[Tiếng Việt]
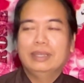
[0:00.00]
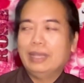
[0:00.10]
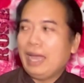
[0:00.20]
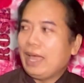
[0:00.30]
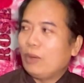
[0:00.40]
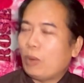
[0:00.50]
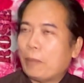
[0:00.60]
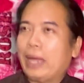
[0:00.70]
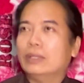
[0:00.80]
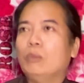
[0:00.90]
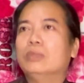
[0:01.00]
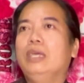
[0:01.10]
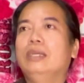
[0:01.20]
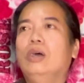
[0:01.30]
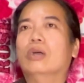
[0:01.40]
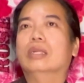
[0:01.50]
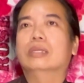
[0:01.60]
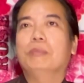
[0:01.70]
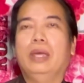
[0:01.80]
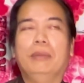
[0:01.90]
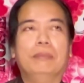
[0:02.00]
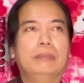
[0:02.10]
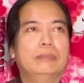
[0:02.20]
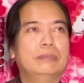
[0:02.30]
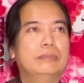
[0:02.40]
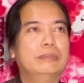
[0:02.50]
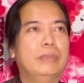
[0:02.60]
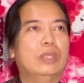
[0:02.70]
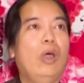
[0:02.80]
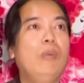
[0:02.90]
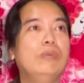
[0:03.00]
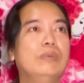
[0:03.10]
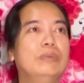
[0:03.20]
ra ngoài bàn thông thiên đó mà mà trốn